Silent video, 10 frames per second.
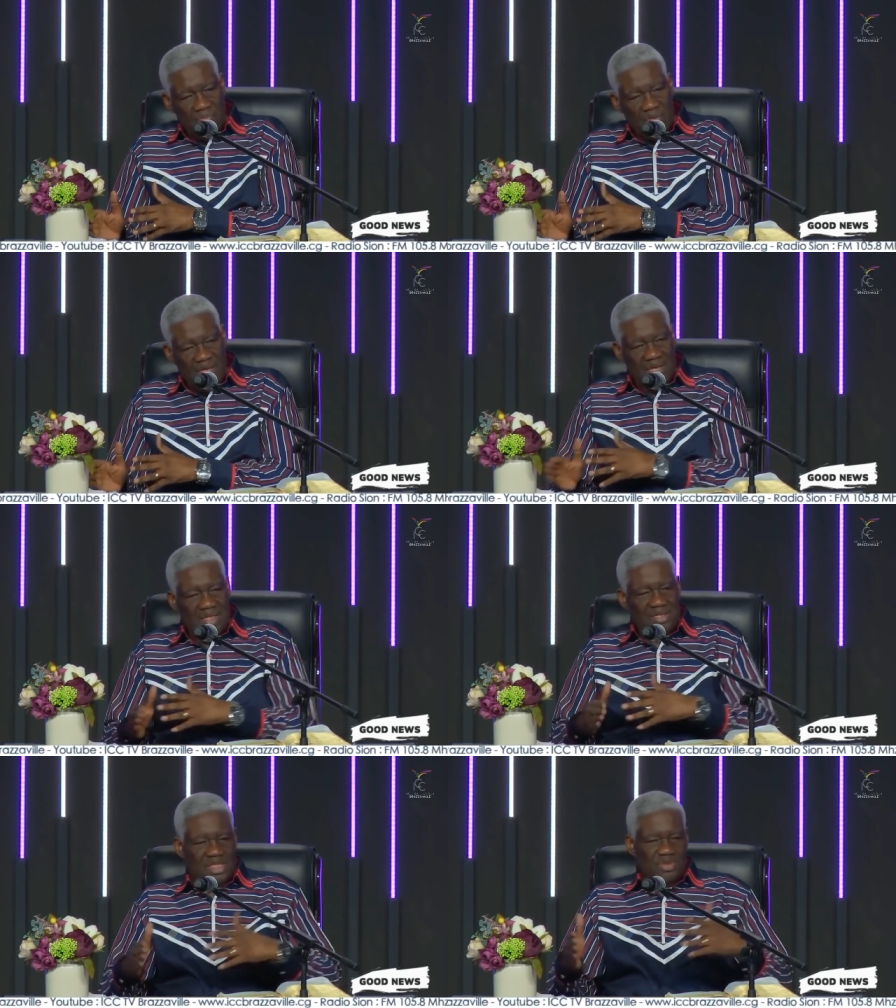Et
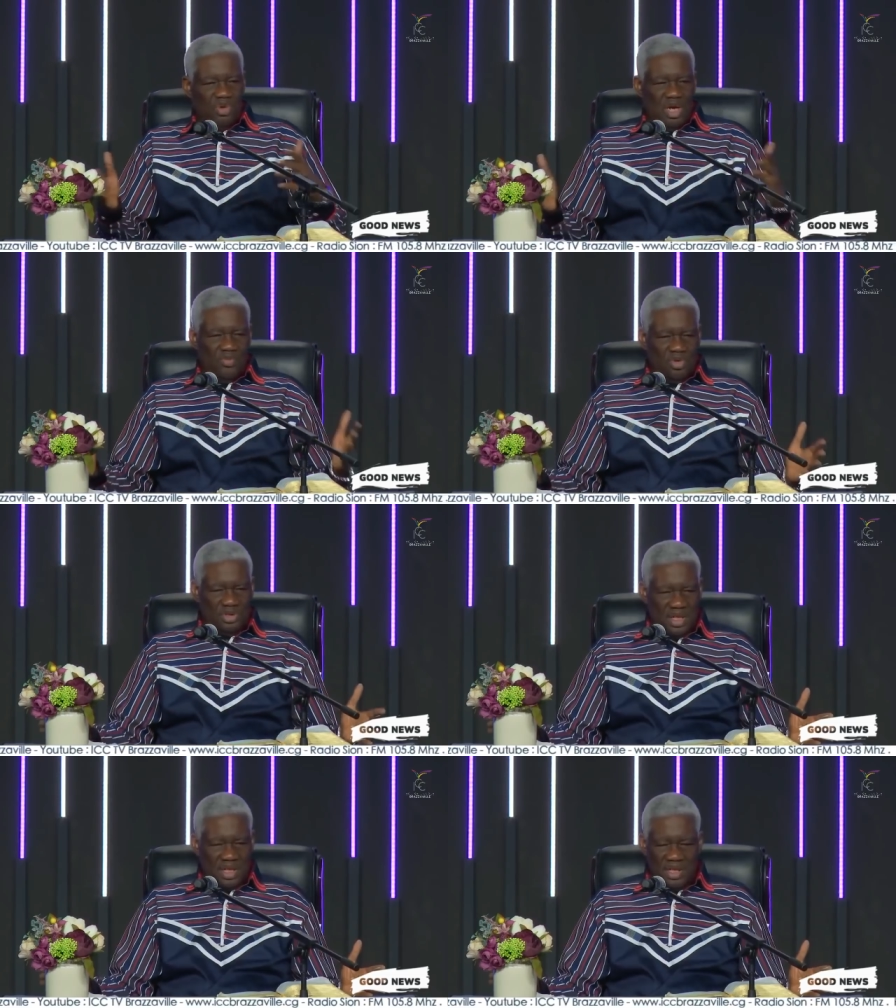quand Simon est
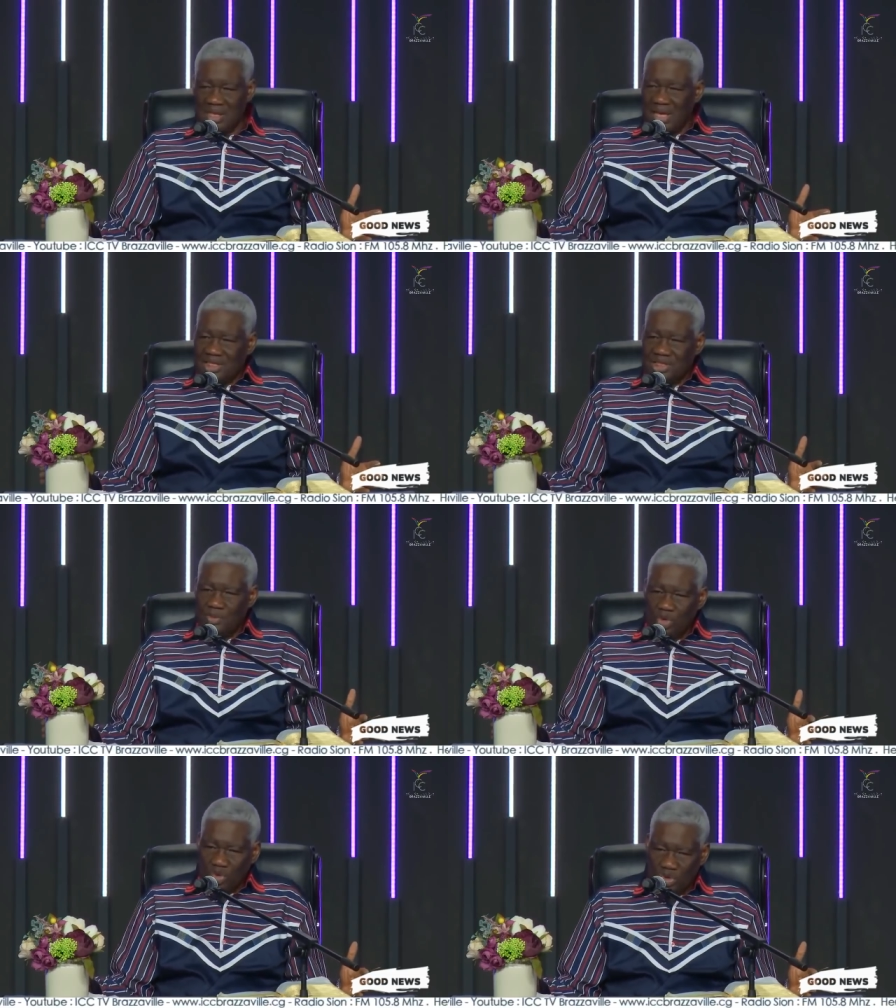monté dans la
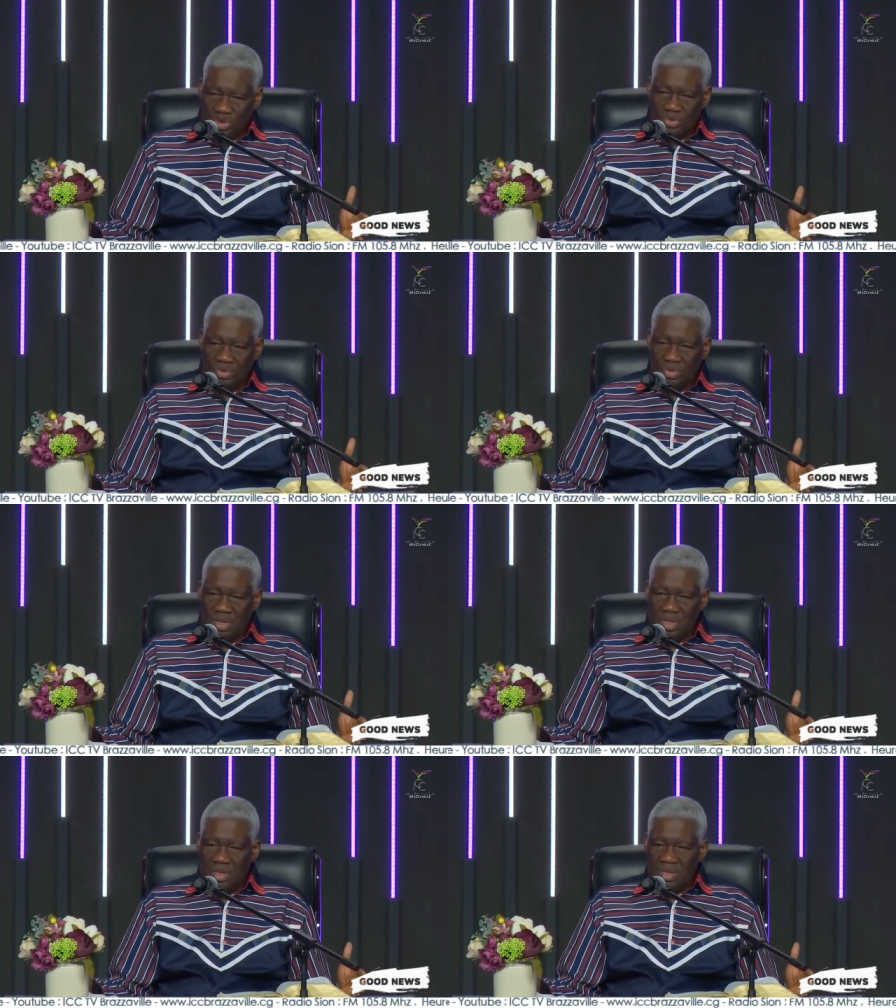chambre haute
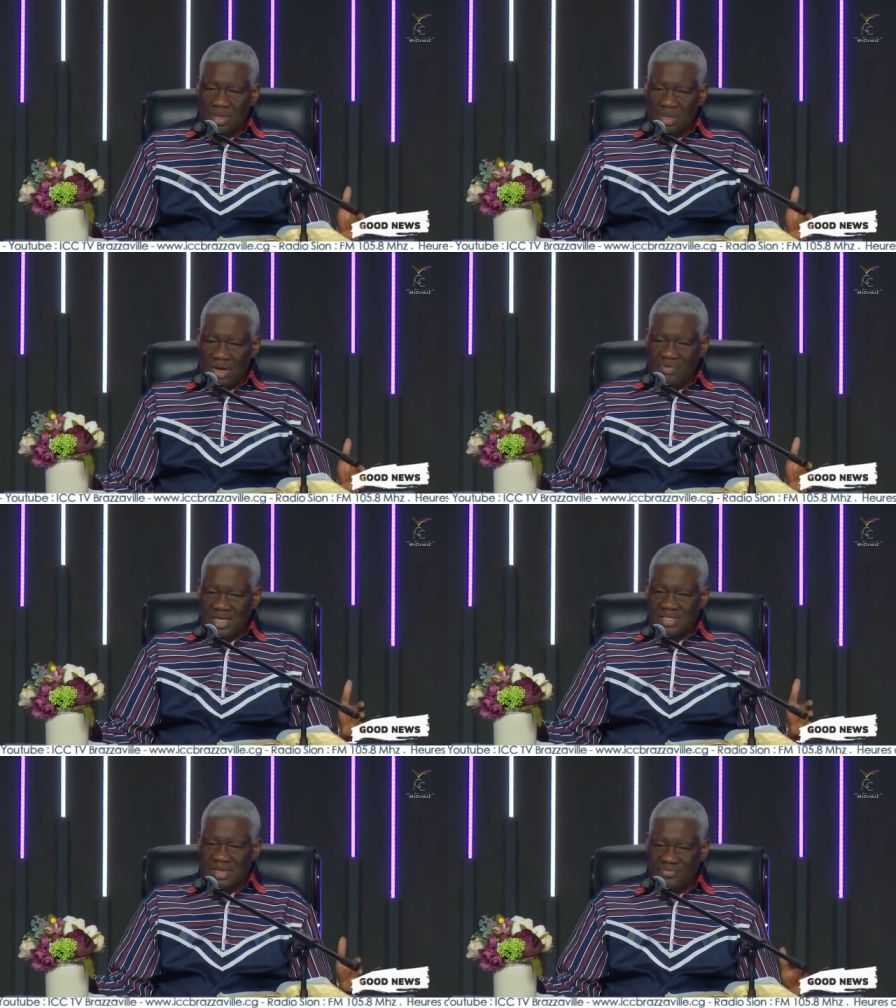avec les
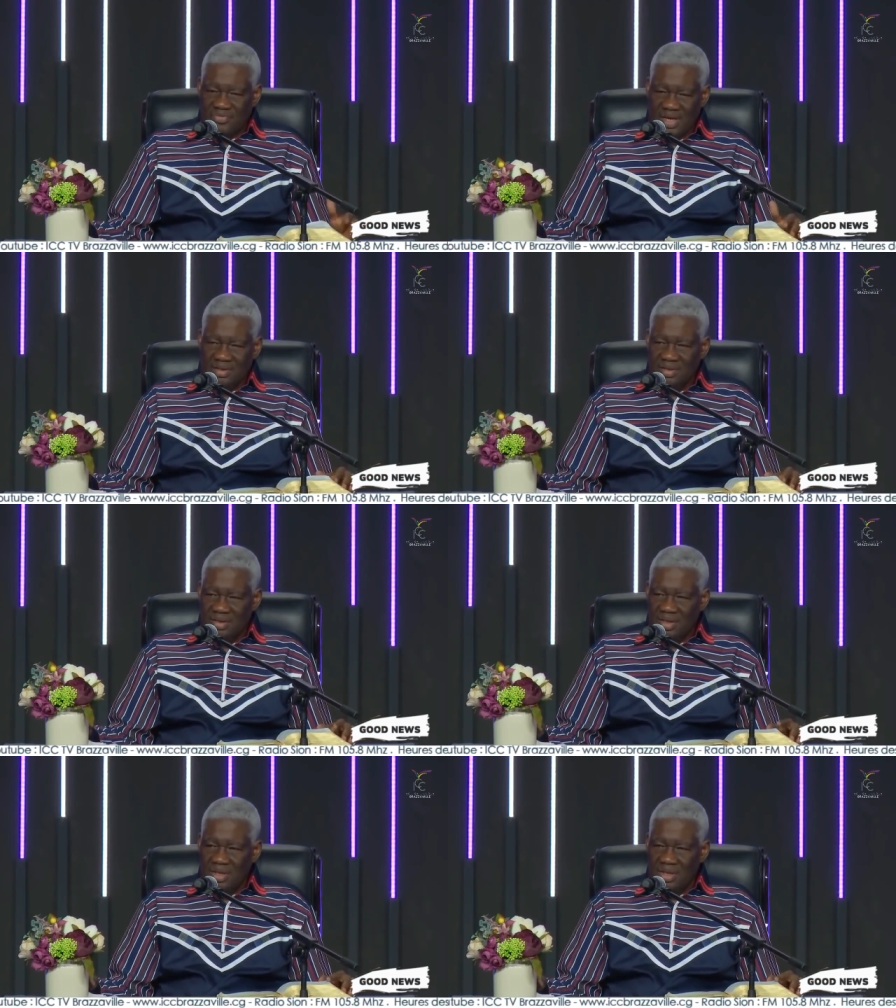120,
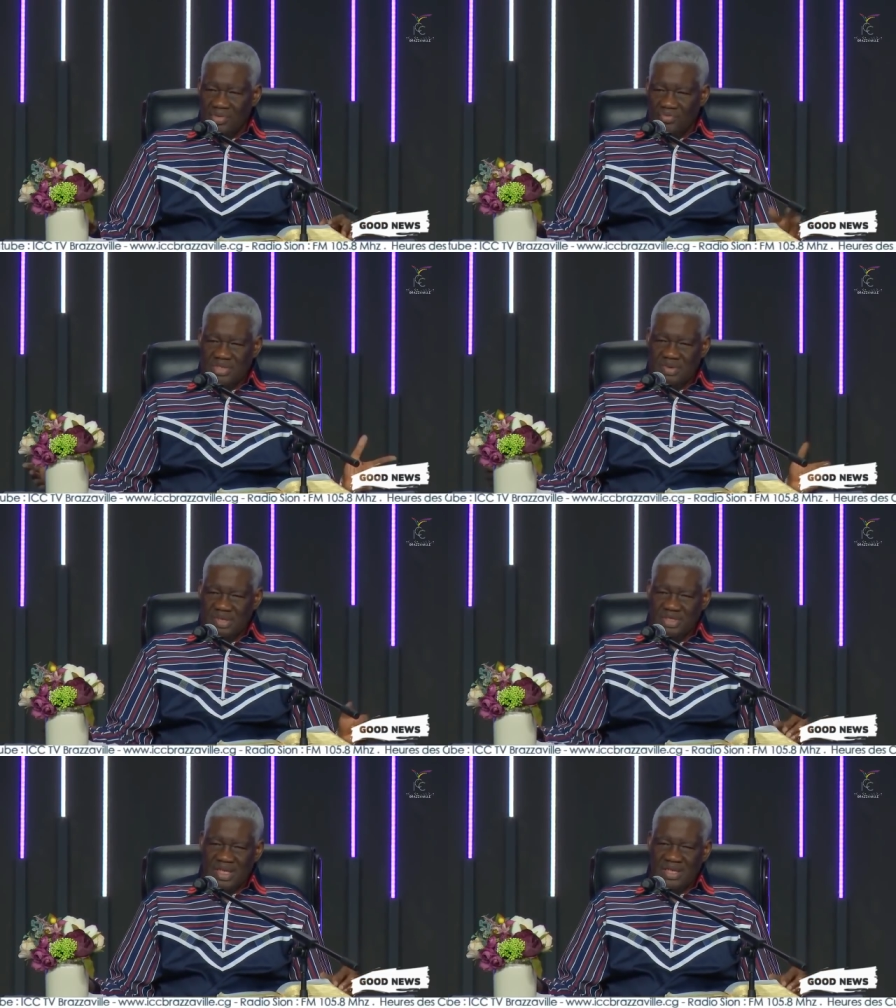vous
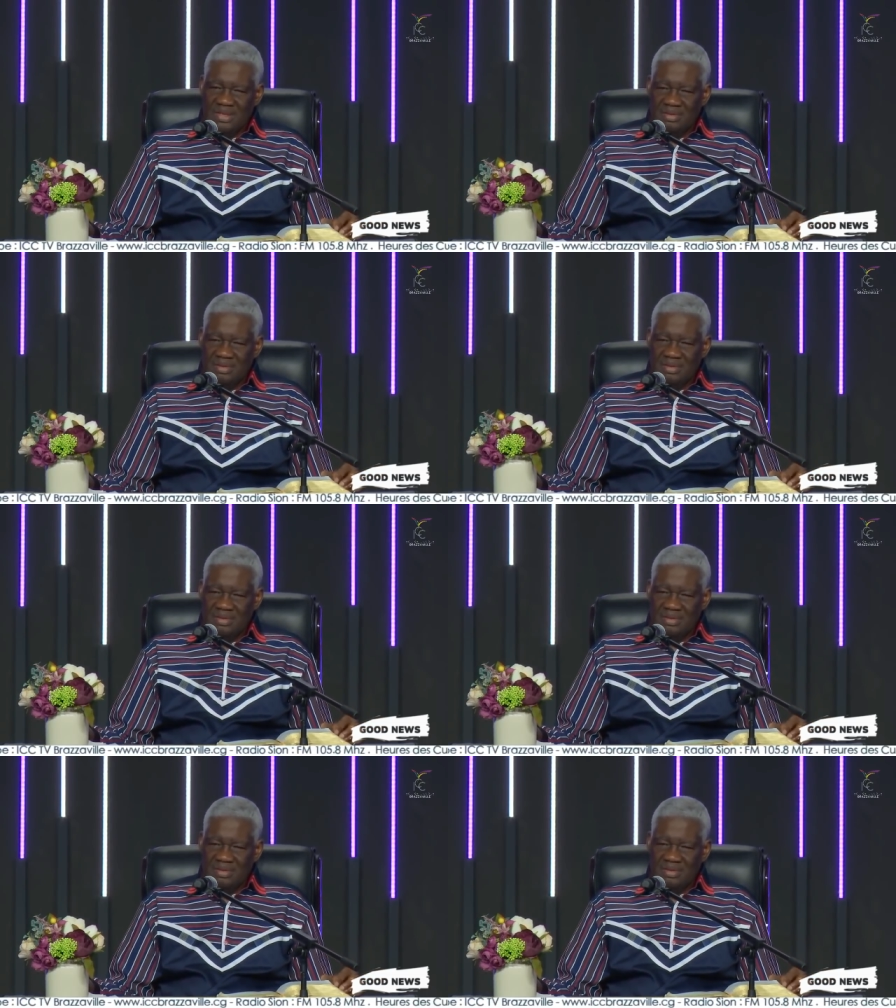imaginez